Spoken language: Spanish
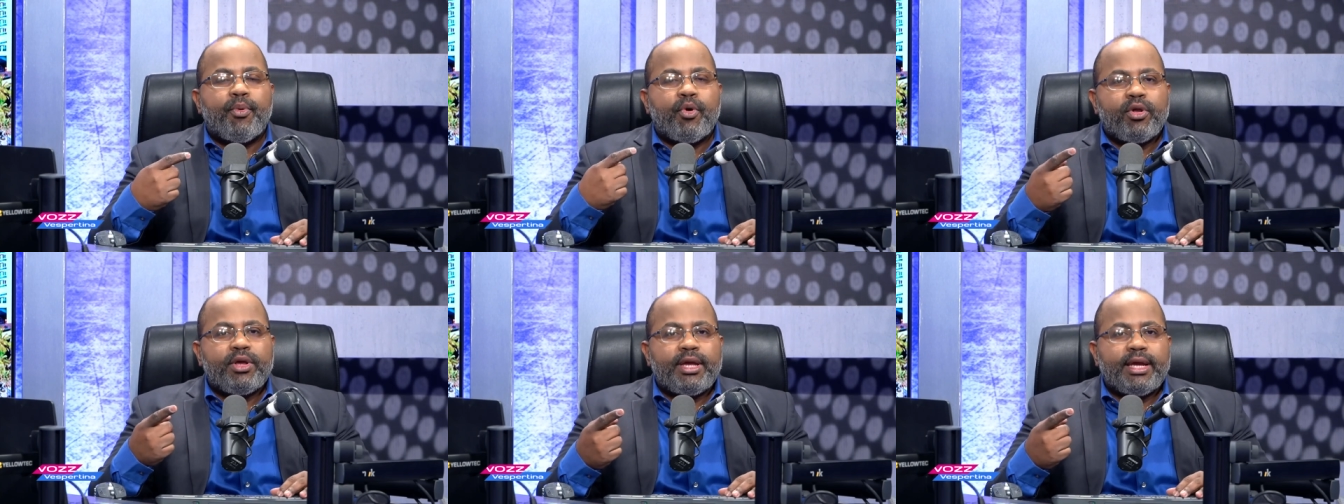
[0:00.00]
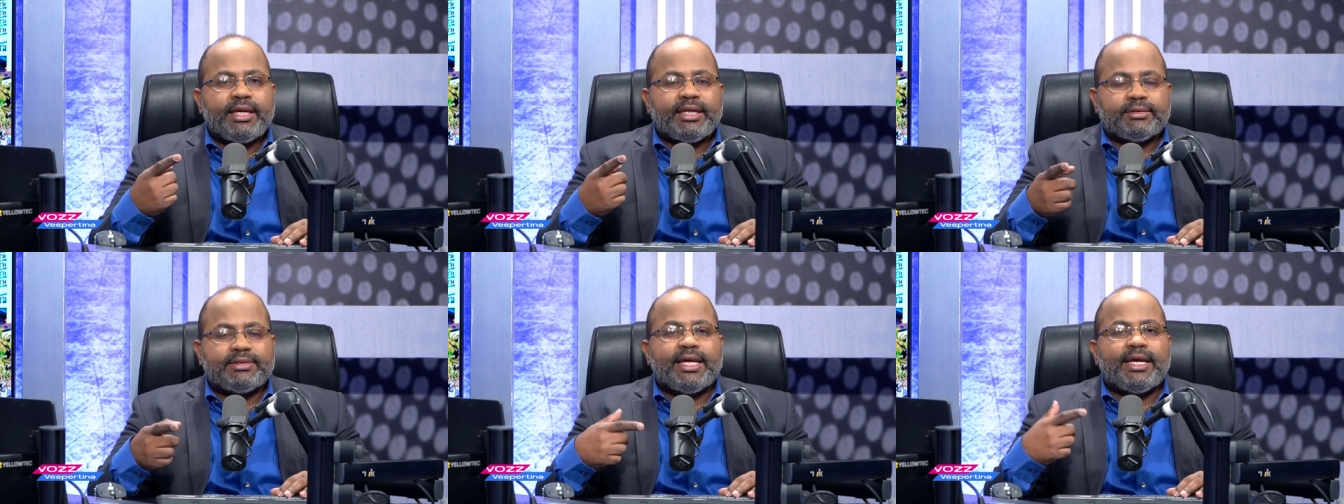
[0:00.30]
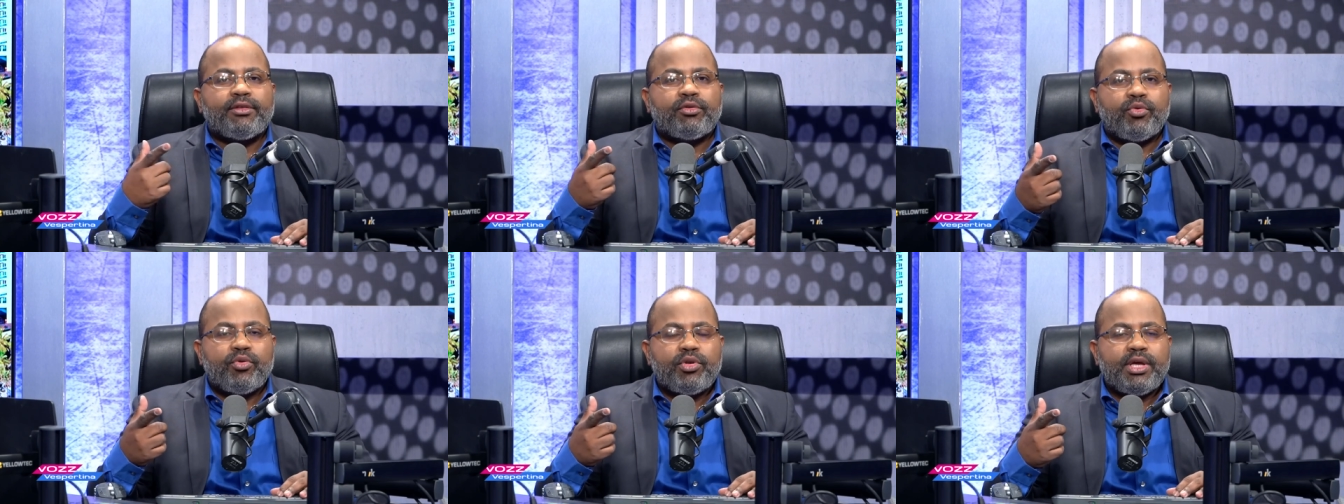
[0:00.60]
¿Por qué? Se
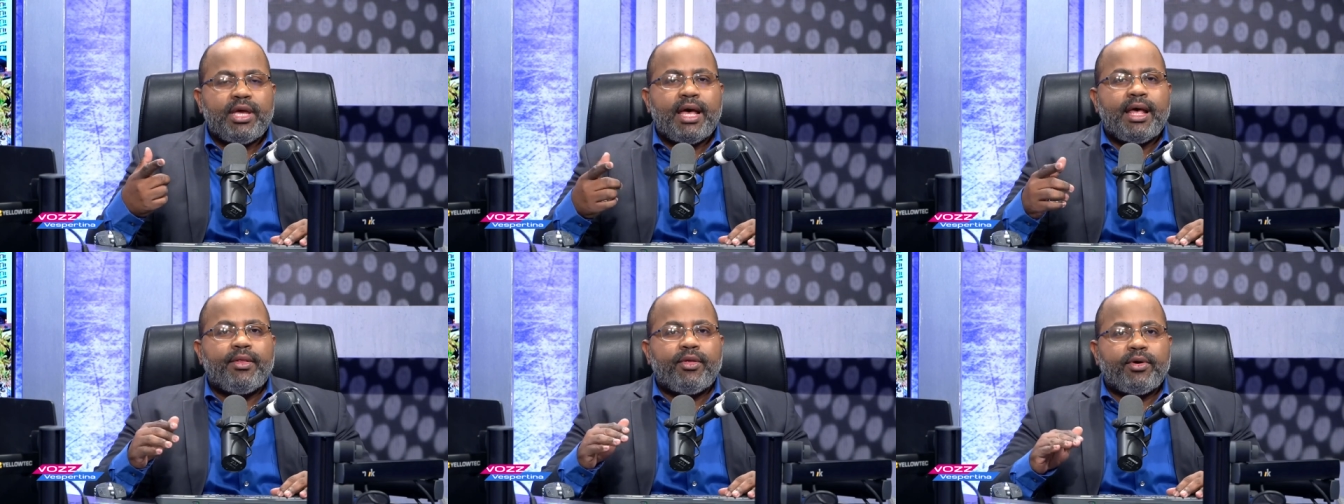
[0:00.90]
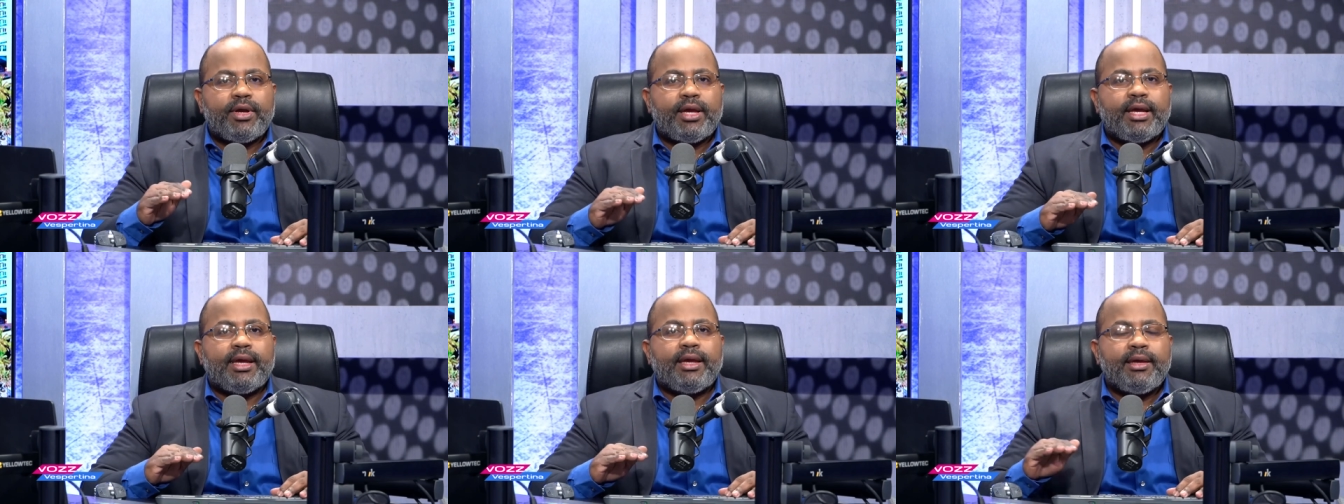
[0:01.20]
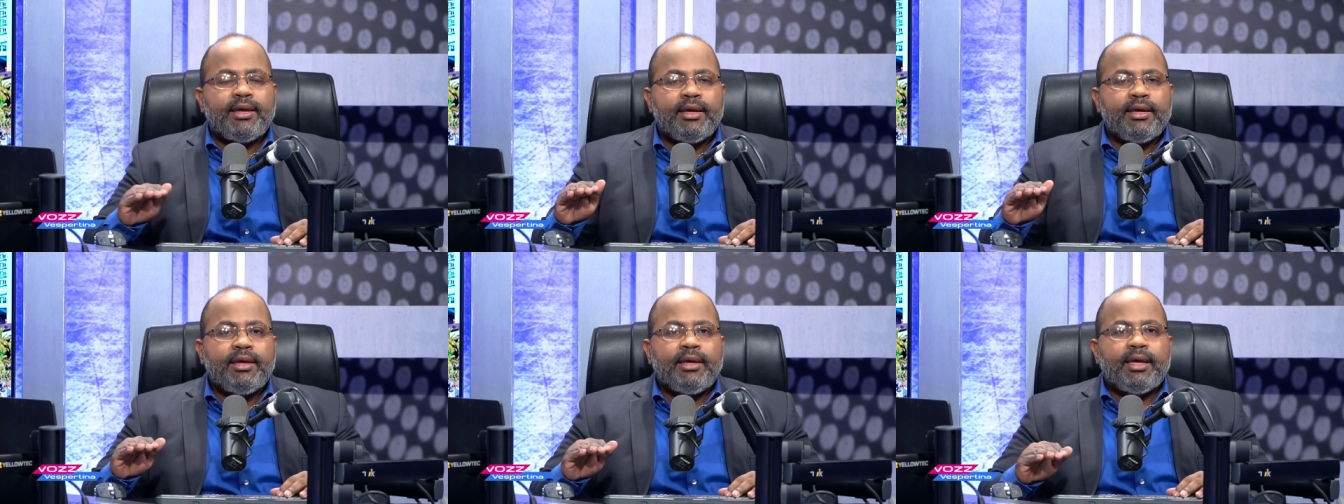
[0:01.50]
ha estudiado
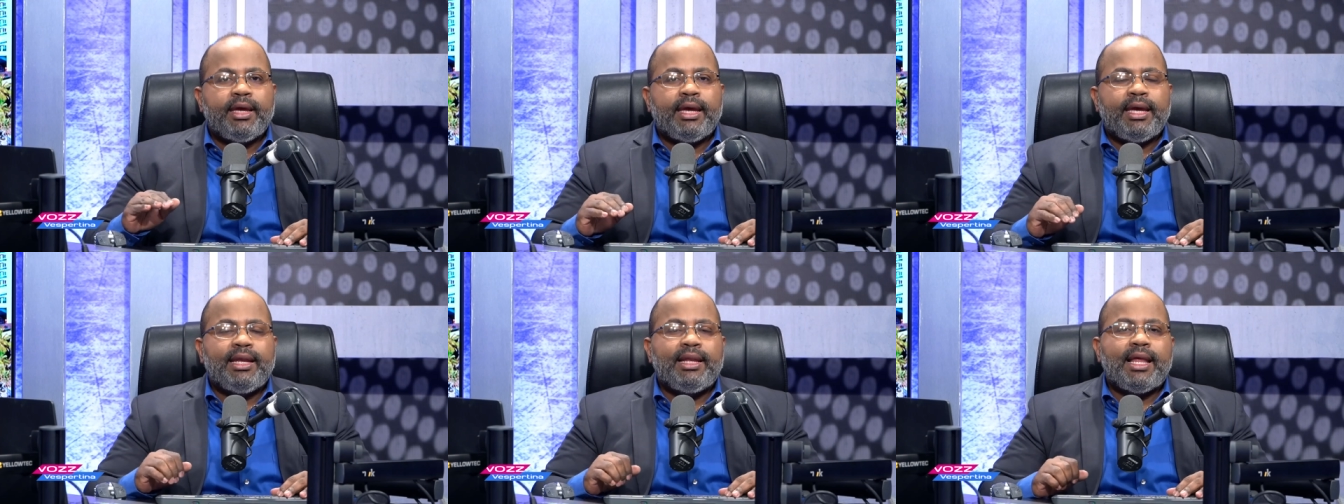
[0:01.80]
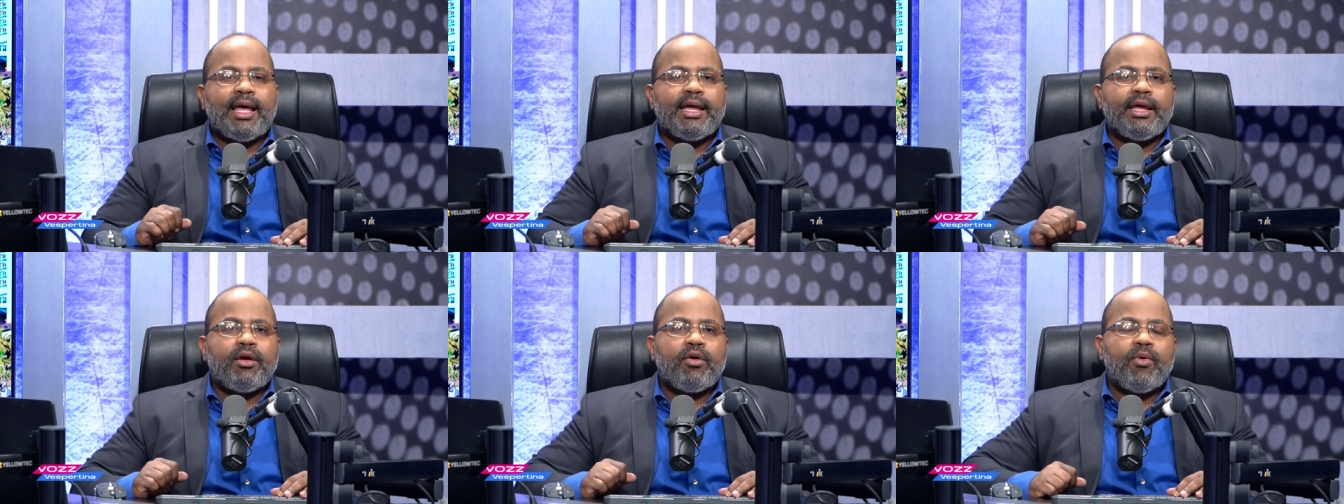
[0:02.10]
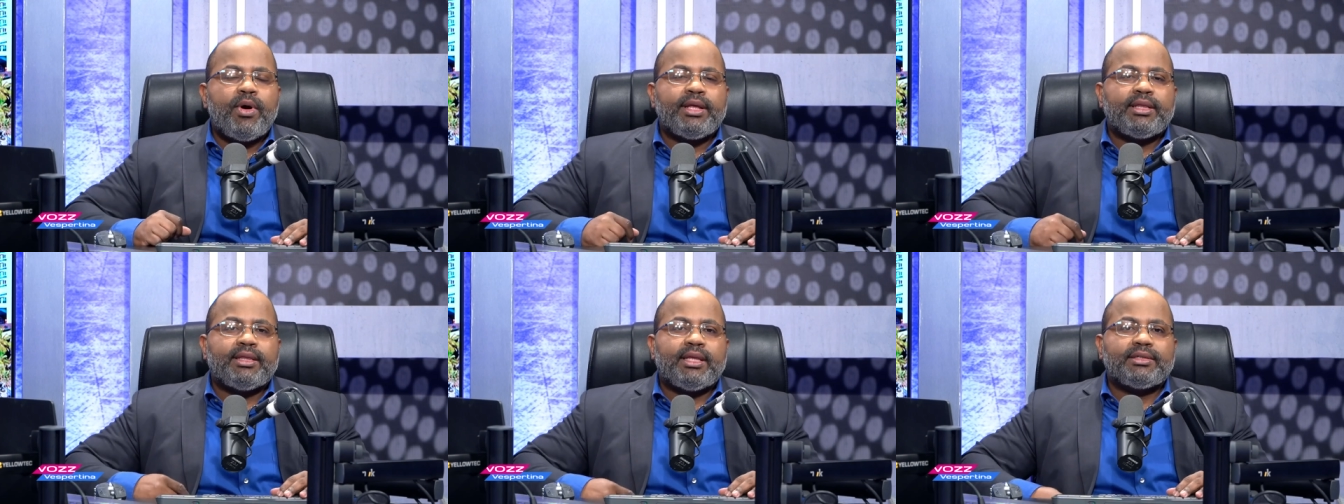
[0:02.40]
que en las
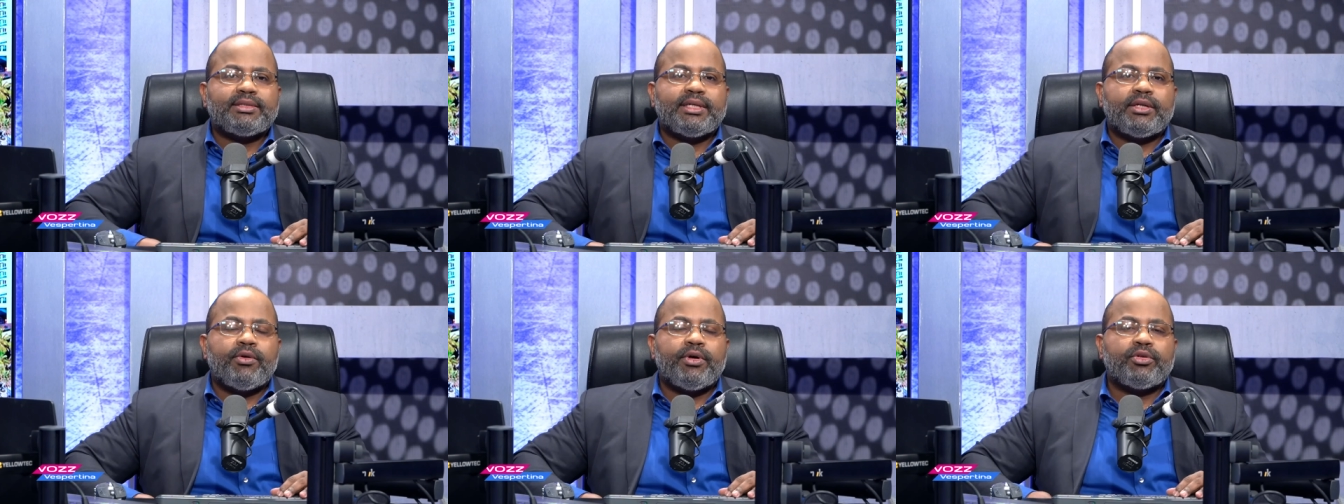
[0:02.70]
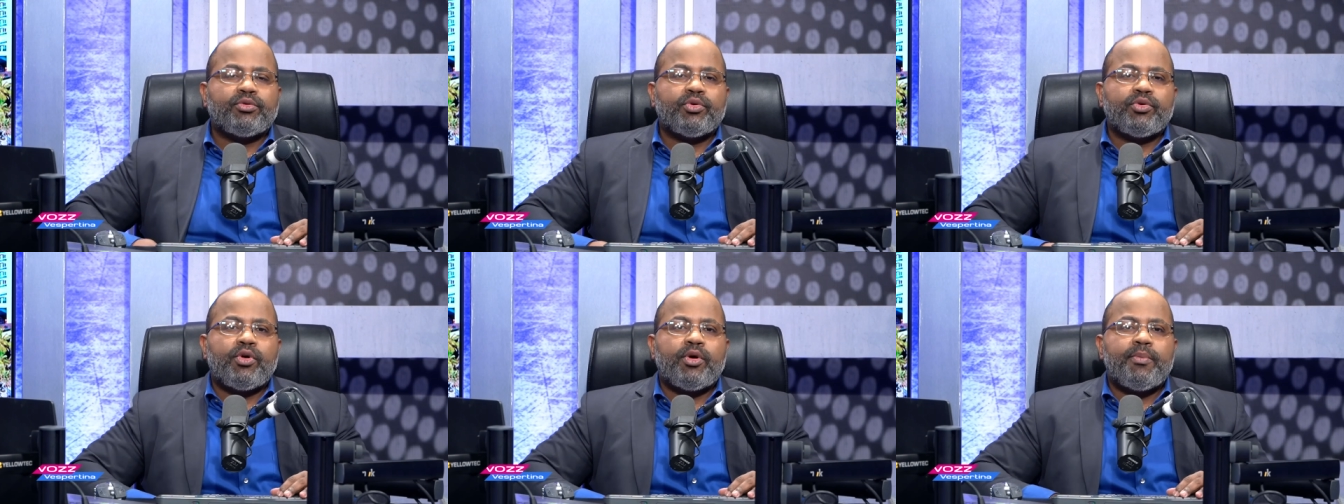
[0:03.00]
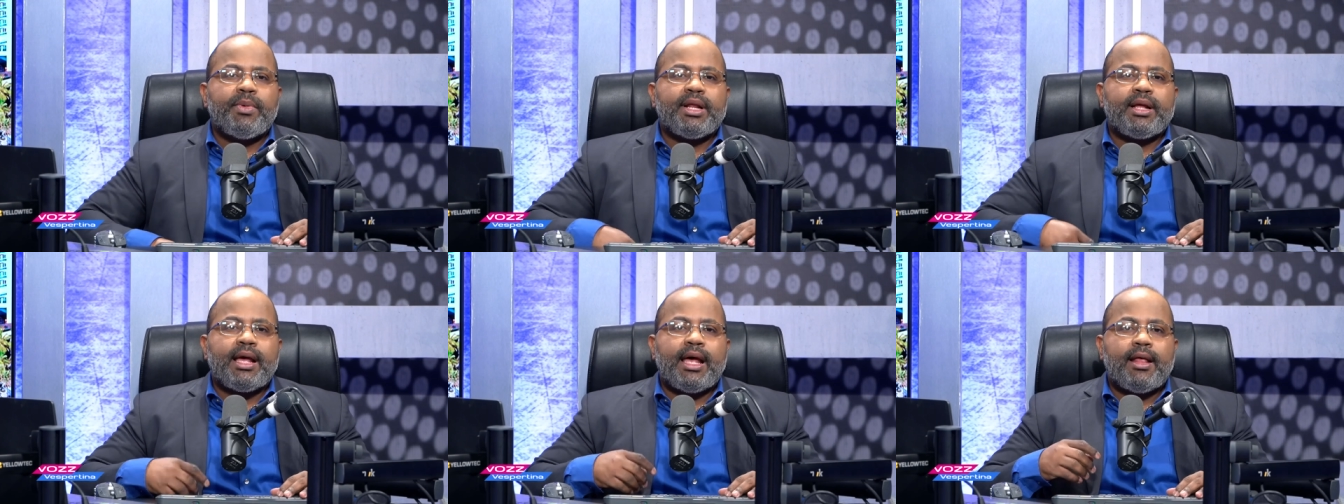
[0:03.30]
encuestas, en los estudios de
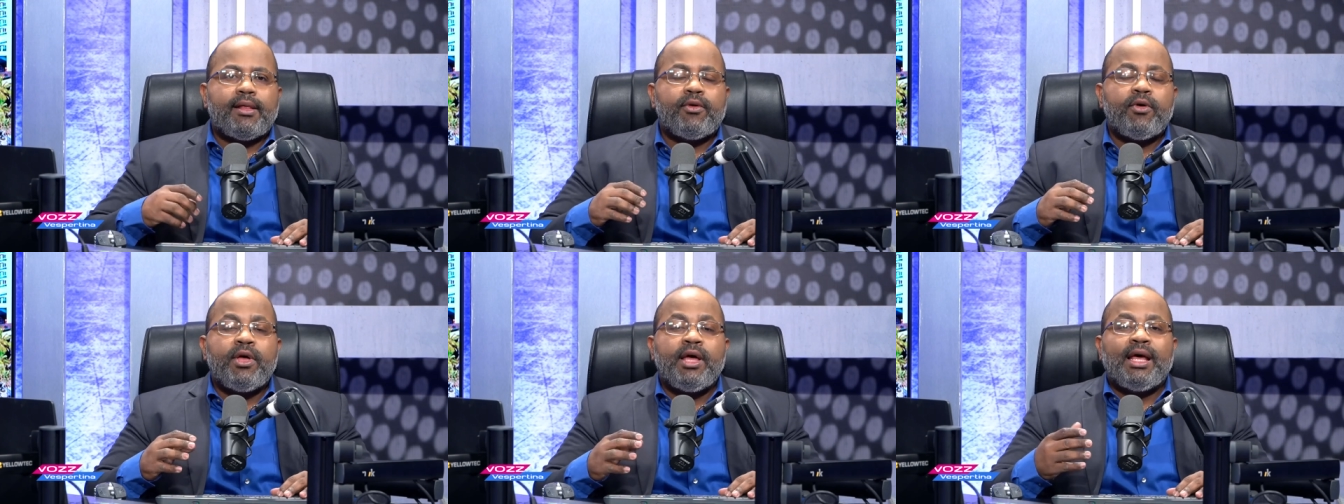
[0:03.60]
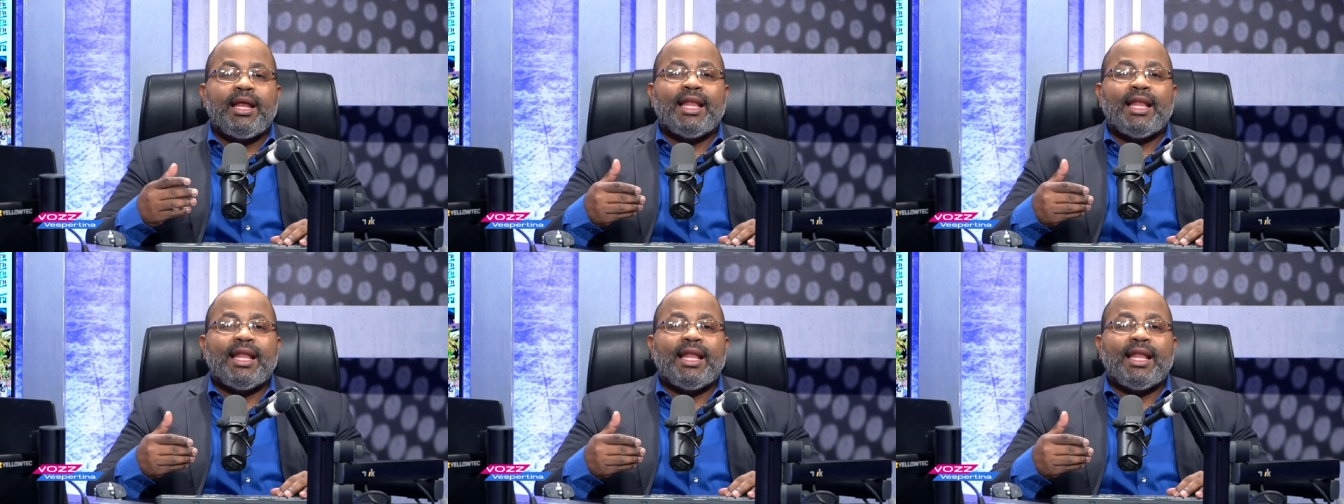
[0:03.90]
mercado,